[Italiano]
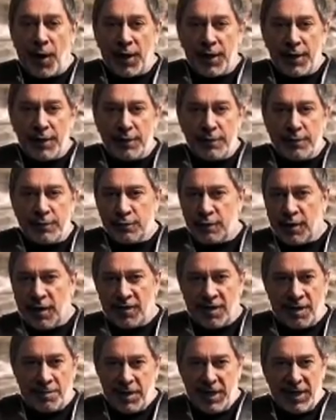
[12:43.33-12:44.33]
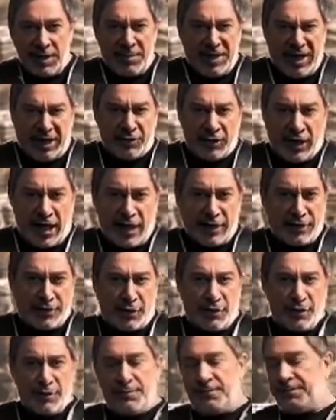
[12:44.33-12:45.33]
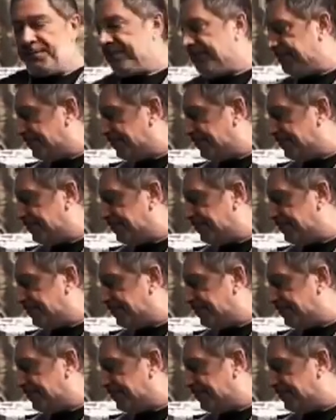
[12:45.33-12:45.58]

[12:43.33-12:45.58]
o poi uno avrebbe eliminato l'altro, no?